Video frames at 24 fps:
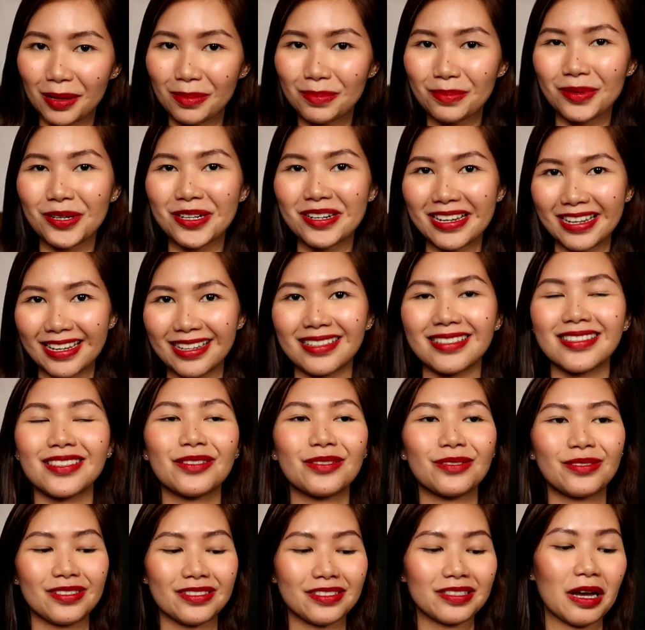September
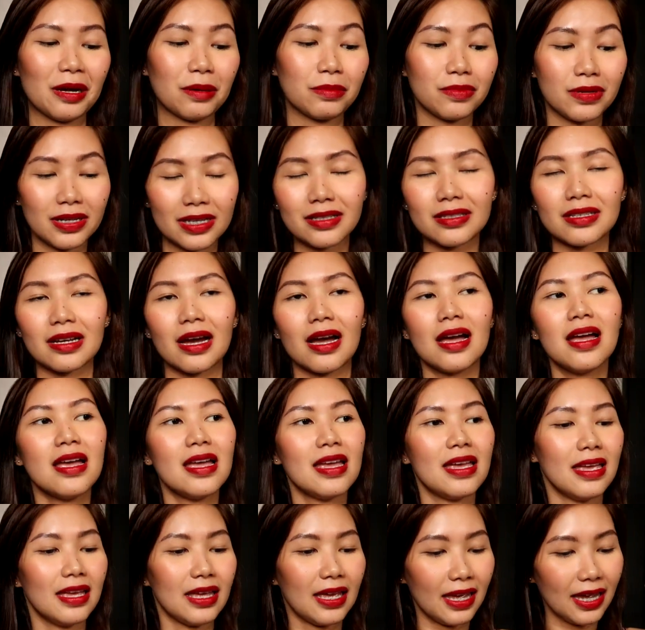8 doon sa Abriza.
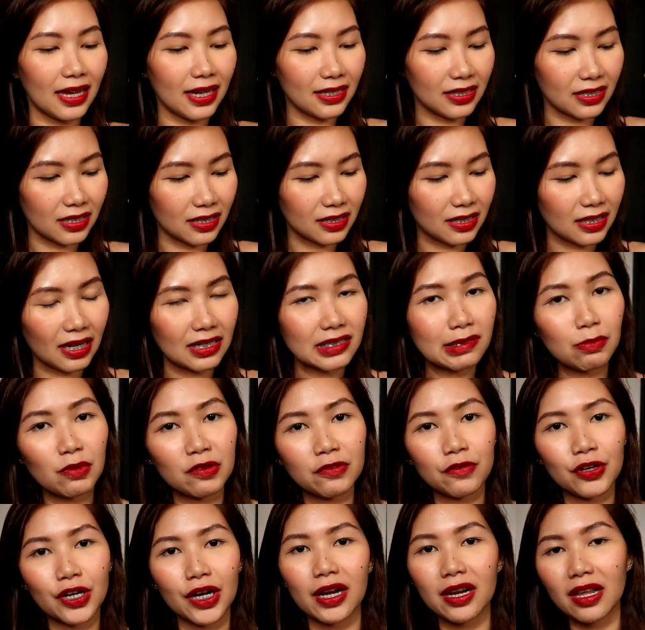And guys,
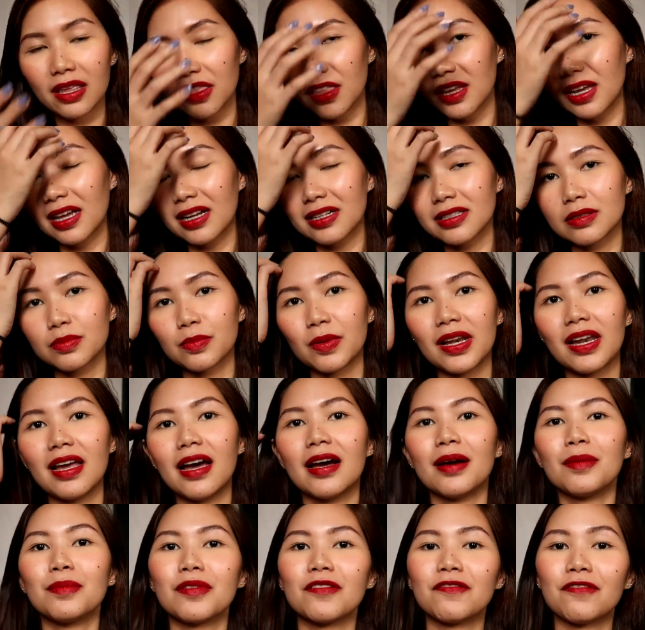before anything else
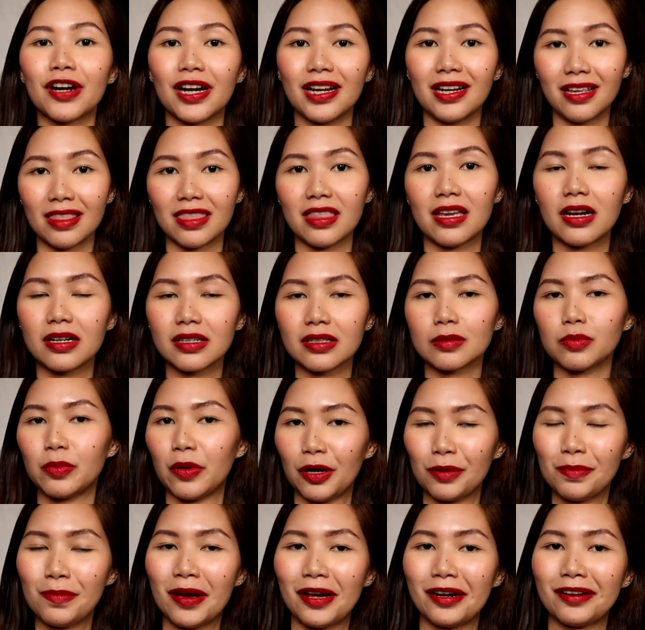pala, before anything else,
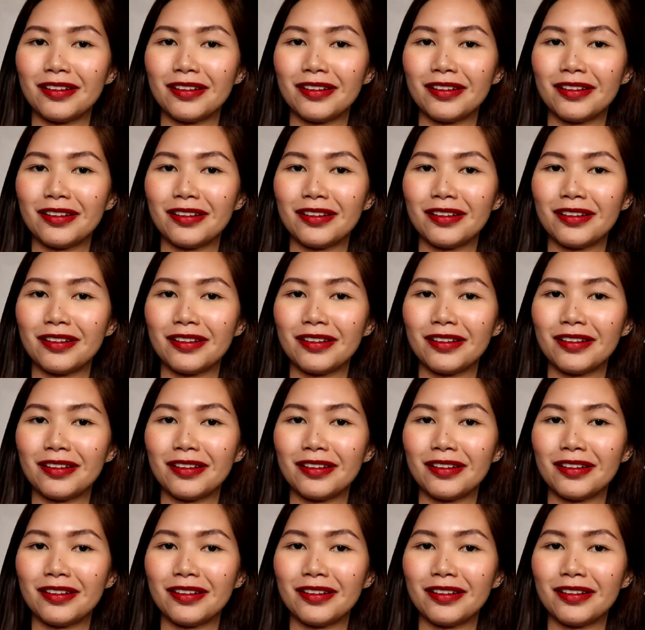parang